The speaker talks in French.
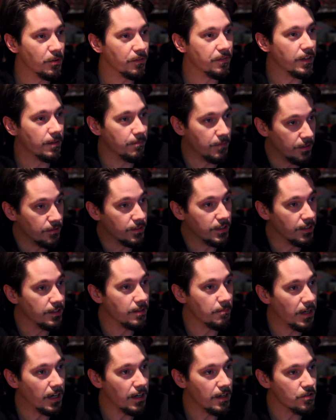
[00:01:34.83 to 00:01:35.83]
Enfin, dès le
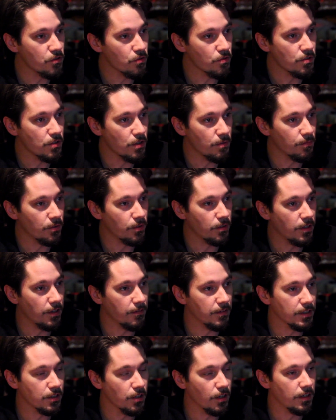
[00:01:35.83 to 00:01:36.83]
démarrage, justement,
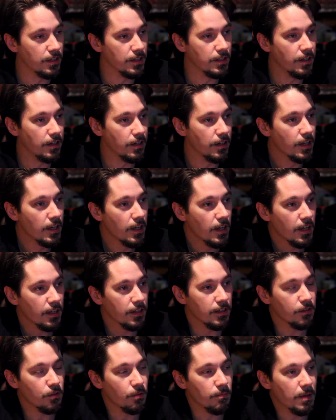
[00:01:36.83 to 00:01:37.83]
avec euh,
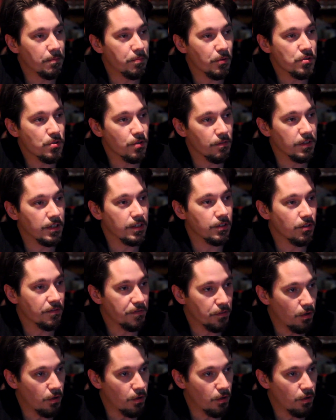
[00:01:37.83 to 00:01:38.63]
les, combats pour sauver les neuf